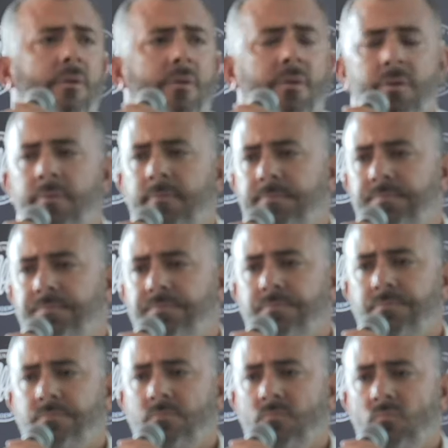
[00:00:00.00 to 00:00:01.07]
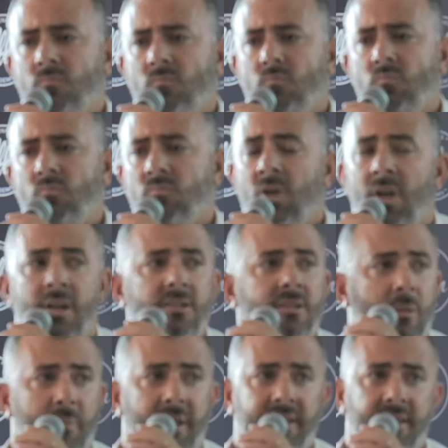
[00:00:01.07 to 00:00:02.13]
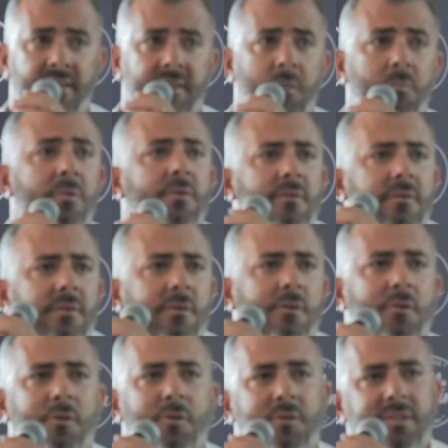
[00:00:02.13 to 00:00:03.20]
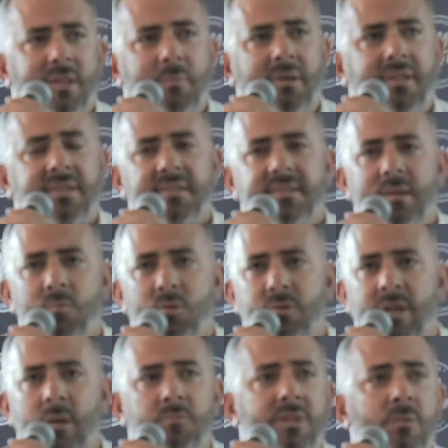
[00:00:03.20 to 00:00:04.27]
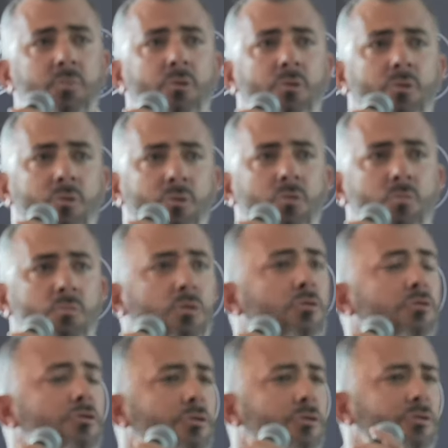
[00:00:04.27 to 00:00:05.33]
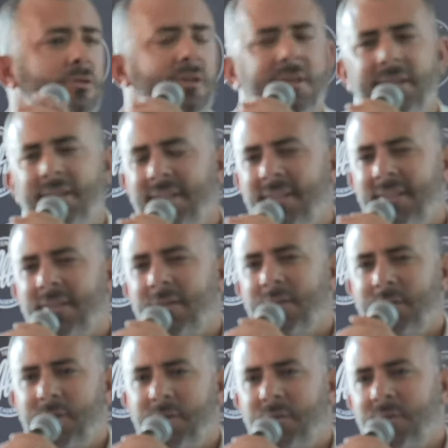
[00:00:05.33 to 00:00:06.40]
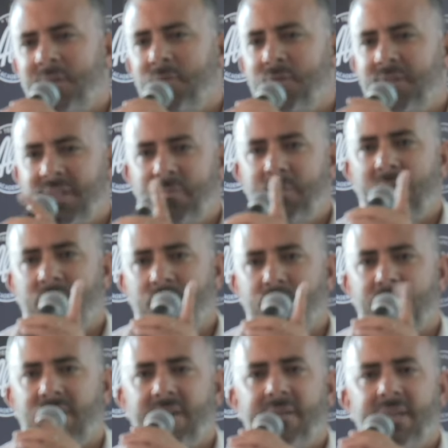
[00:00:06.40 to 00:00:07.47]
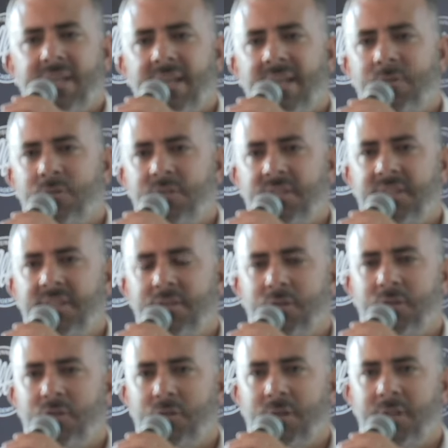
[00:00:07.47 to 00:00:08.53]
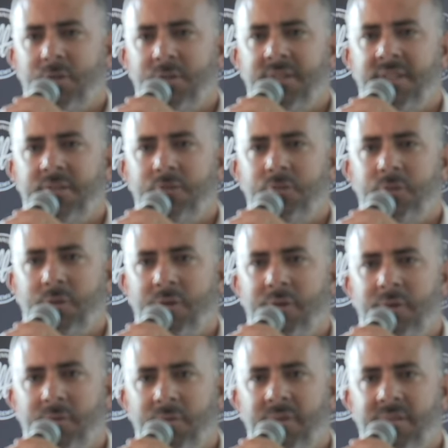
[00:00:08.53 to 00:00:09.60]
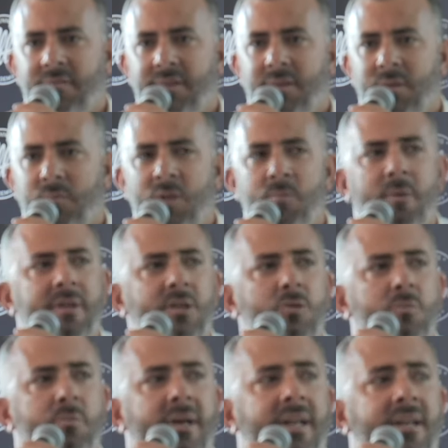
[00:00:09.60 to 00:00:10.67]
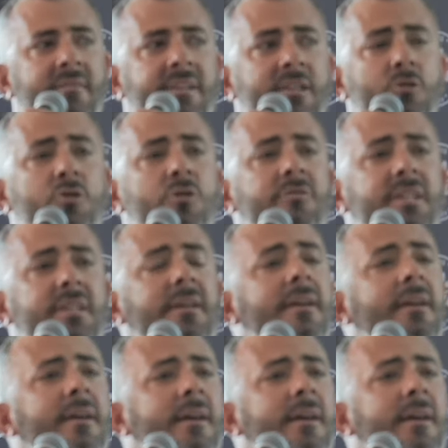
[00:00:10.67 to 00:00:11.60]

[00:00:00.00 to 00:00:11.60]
Euh, voilà, ça n'a pas été simple. ça n'a pas été simple, on a un petit peu eu beaucoup de choses. on a eu cette expérience quand on avait créé un autre site sur la côte d'Azur. on avait mis le premier coup de pelle la veille du Covid.